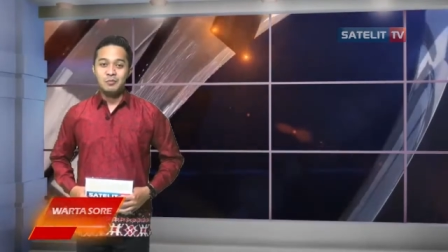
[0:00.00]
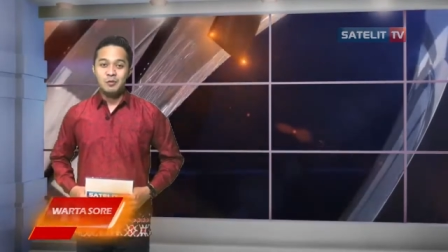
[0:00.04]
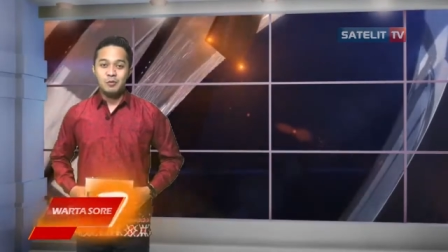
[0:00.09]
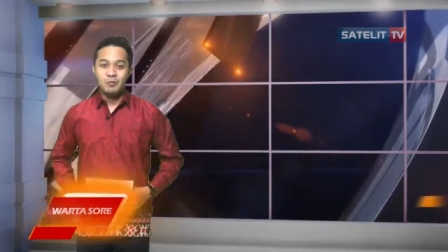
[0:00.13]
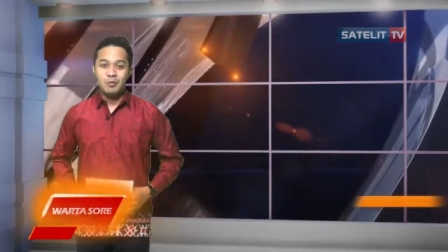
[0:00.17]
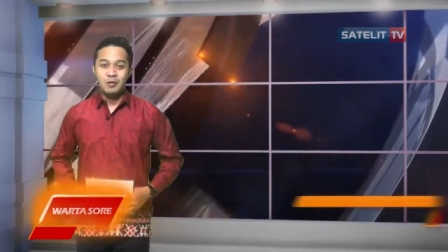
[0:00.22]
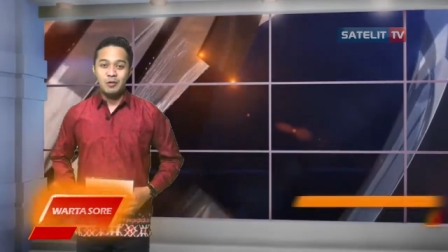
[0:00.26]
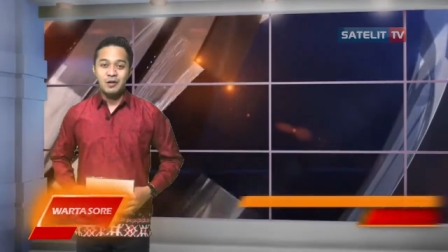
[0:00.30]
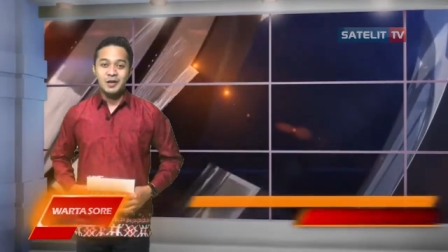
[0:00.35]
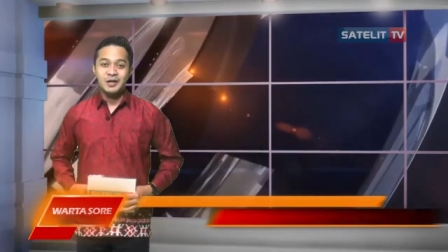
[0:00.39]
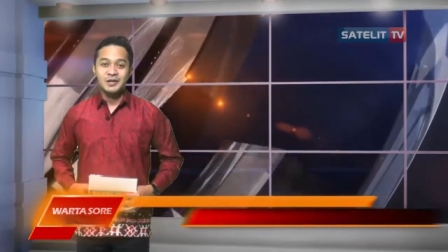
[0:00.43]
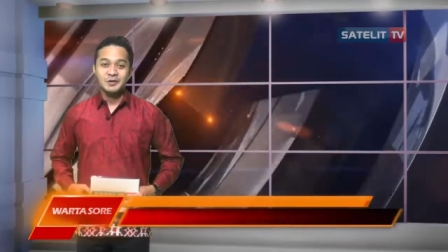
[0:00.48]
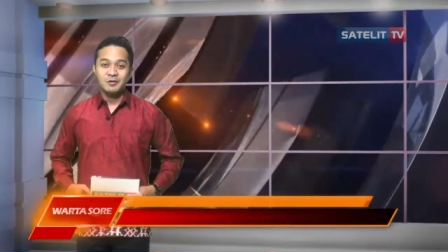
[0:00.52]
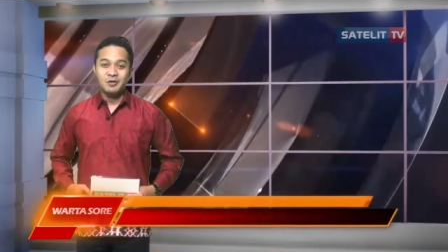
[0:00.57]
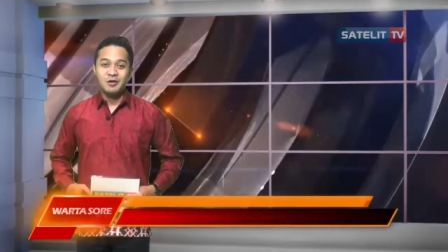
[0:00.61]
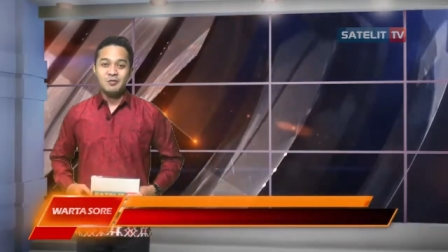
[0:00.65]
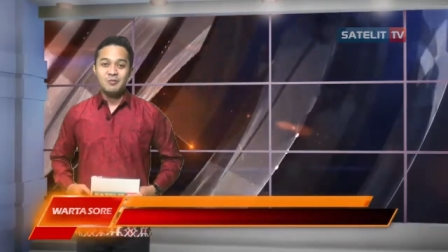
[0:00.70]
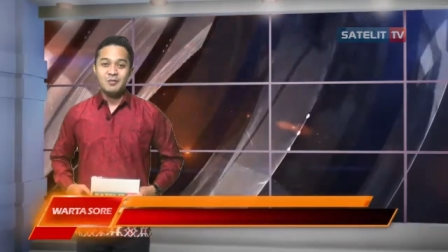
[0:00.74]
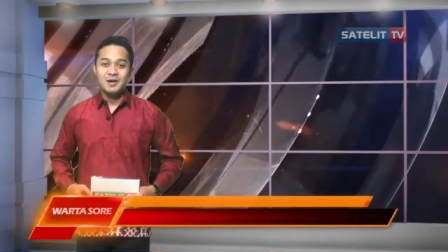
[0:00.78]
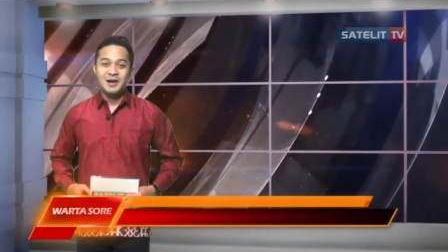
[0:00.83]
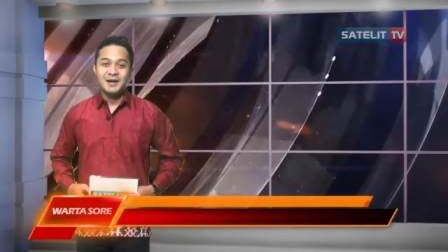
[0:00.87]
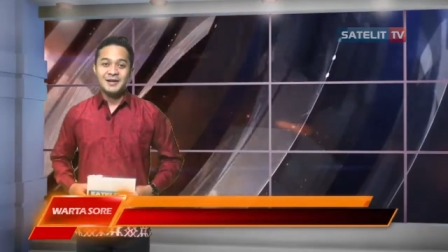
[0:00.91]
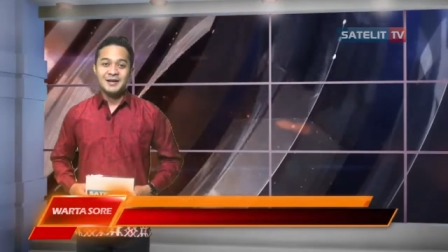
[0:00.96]
Purwokerto
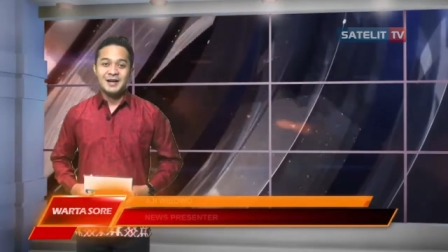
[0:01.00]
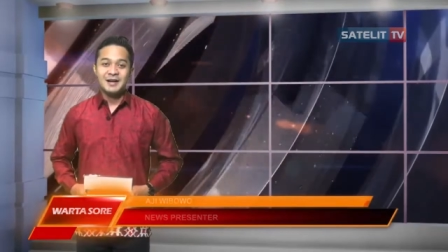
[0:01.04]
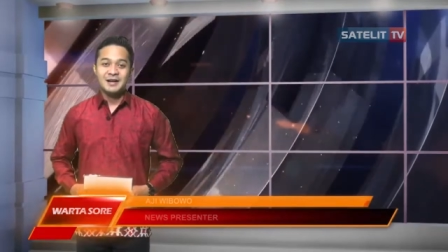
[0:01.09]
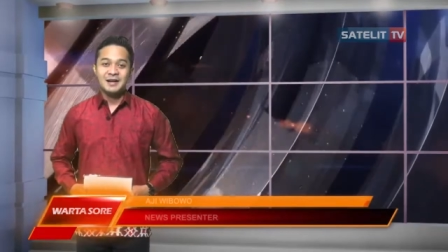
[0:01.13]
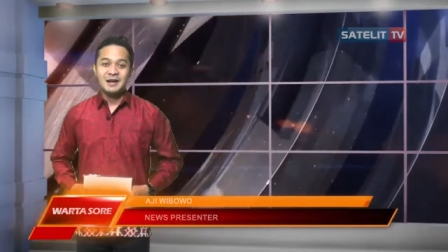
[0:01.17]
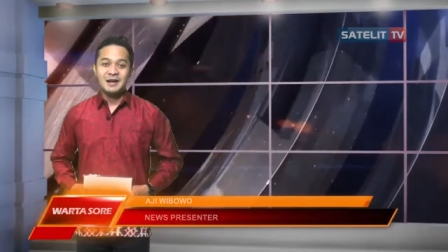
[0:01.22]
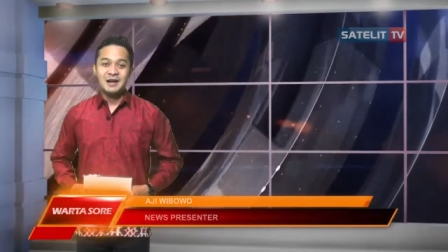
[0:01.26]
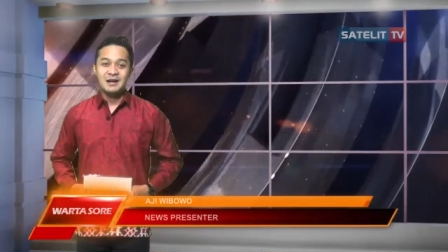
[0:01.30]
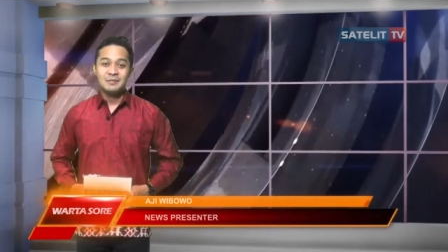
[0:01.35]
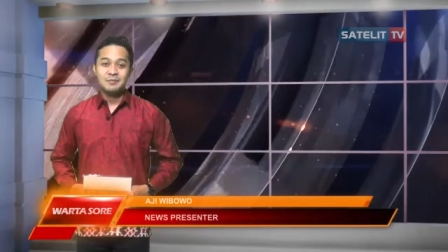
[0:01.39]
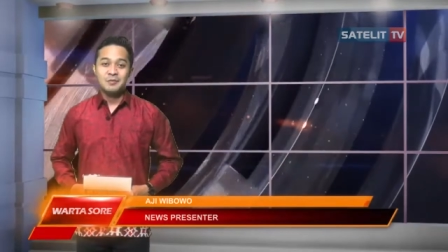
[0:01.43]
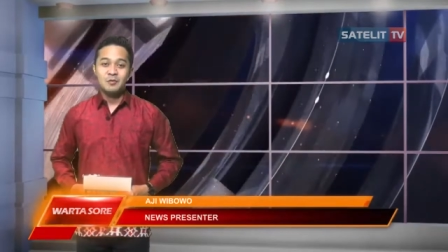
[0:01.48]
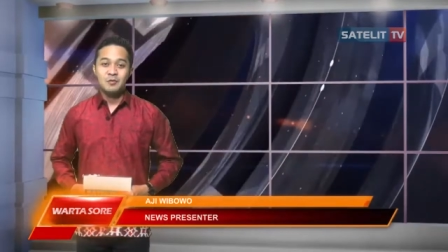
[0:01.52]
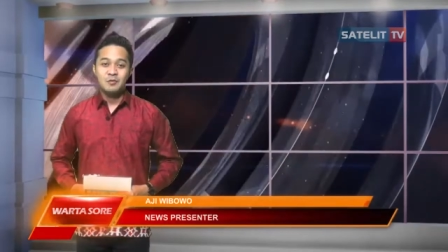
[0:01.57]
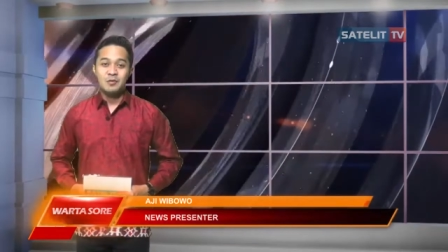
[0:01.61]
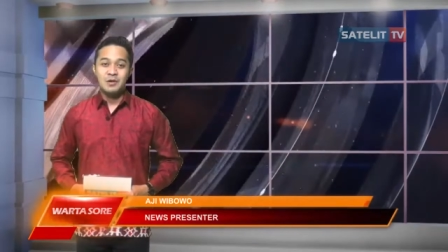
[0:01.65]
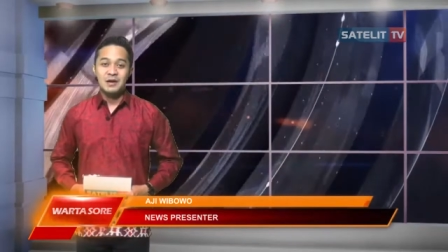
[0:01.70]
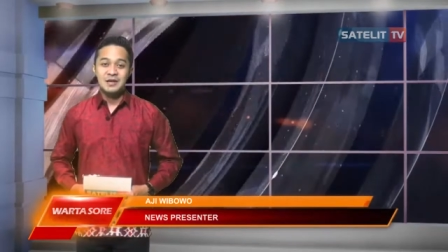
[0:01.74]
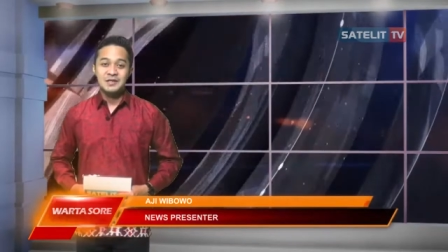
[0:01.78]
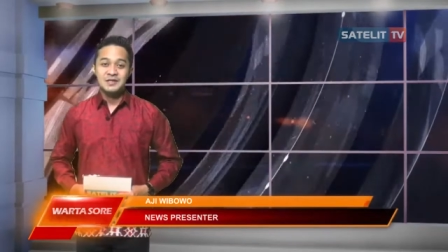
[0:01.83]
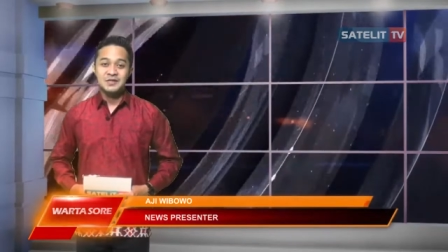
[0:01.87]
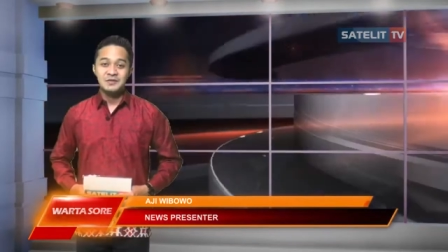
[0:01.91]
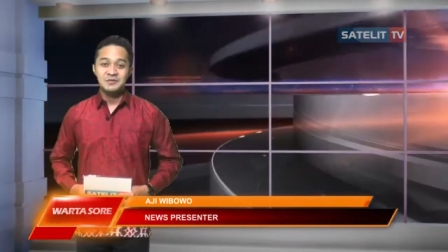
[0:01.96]
mengadakan
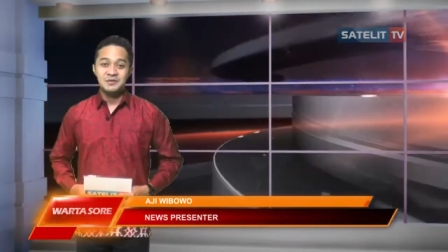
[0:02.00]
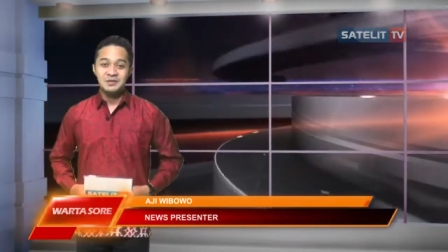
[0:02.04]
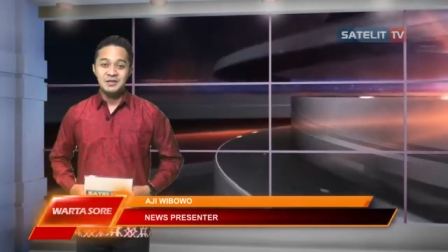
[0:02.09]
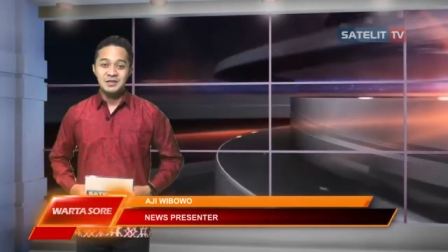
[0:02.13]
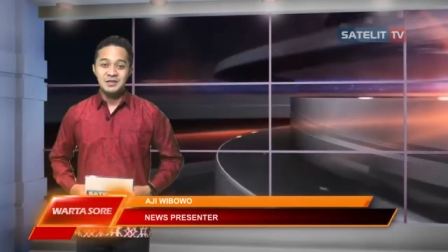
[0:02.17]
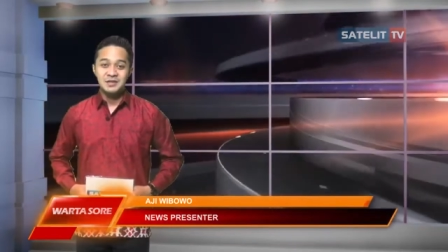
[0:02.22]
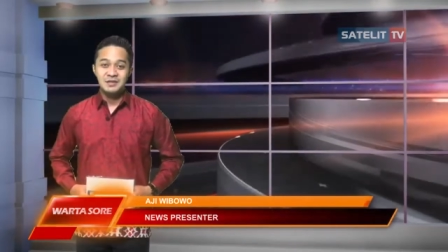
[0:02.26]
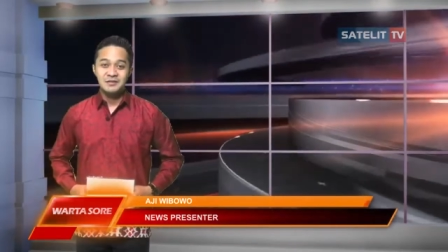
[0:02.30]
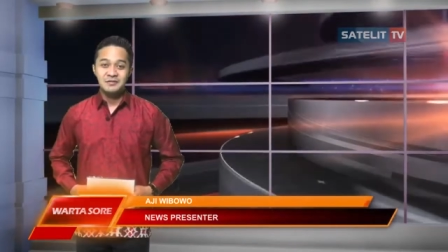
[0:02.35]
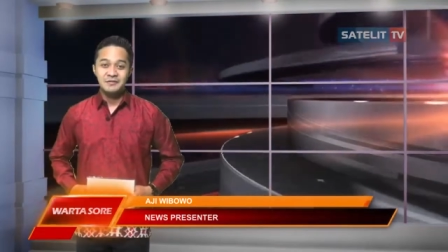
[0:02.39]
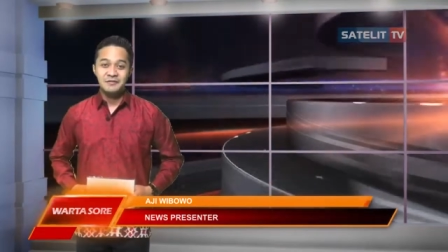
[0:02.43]
Puhua Student